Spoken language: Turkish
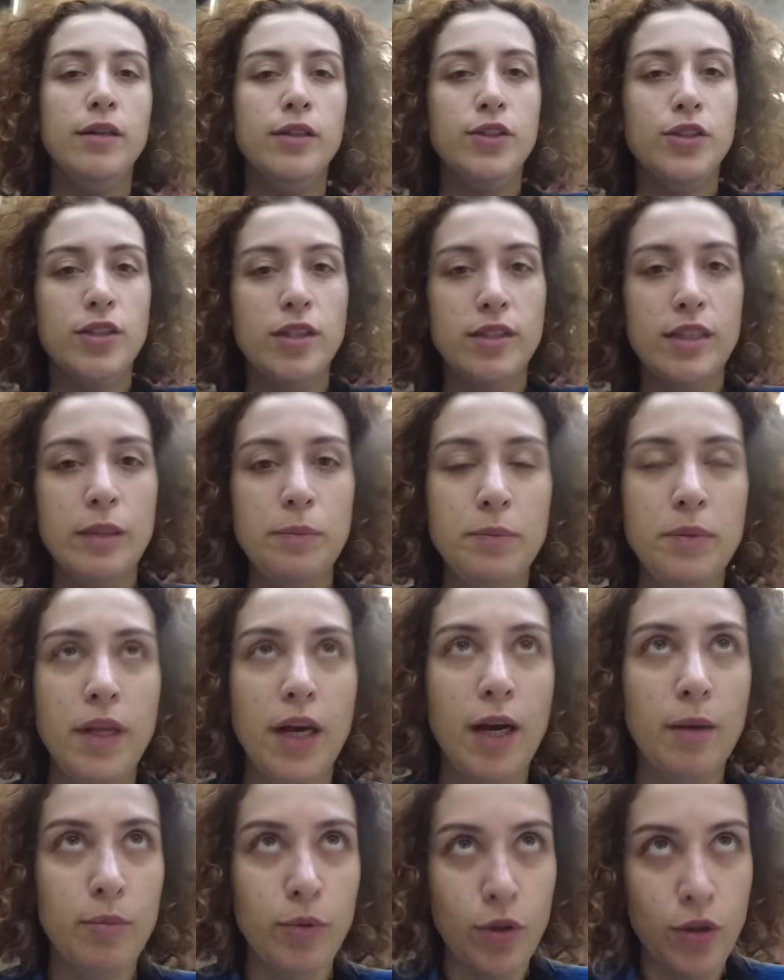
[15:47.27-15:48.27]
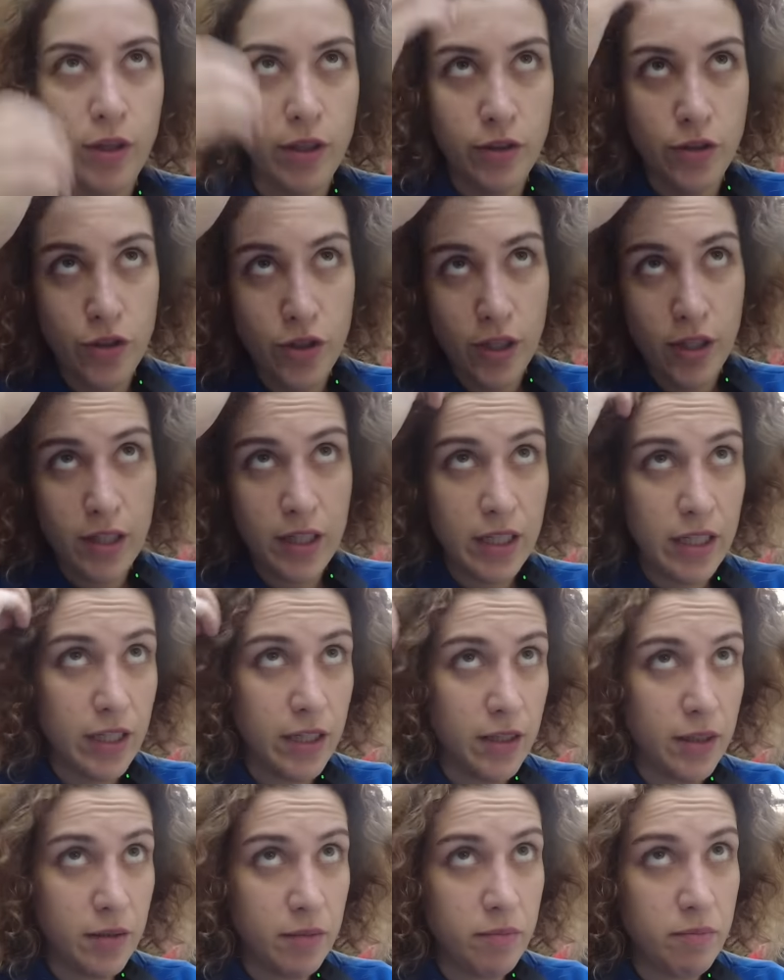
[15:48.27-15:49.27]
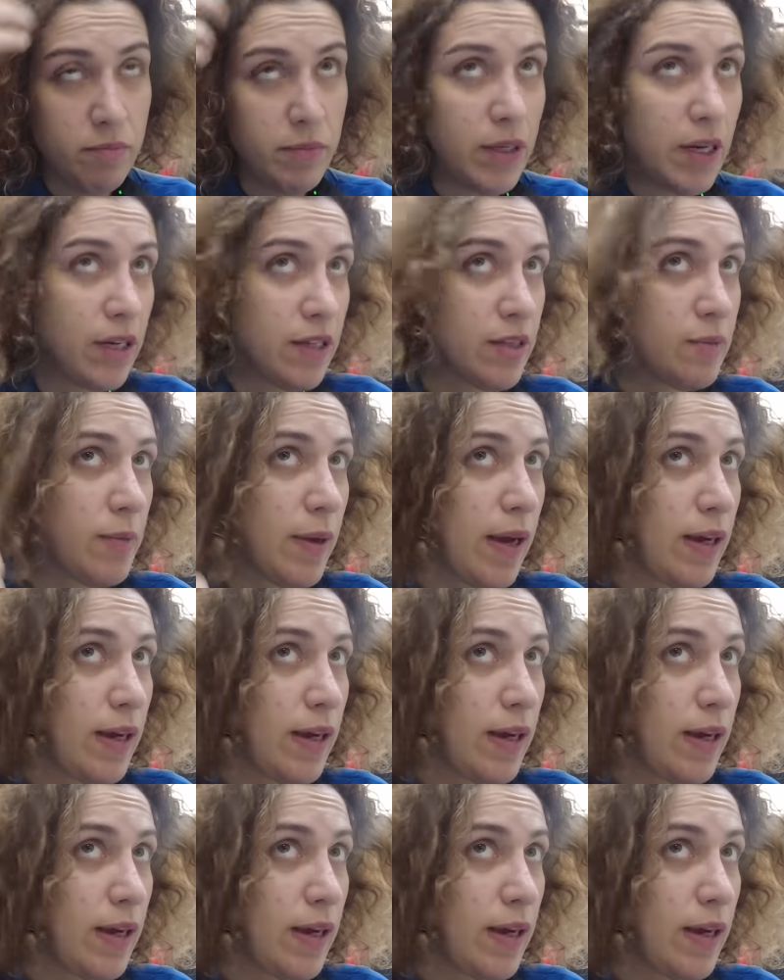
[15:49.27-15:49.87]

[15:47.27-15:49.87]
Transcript: İşte dipler boyanacak. Biraz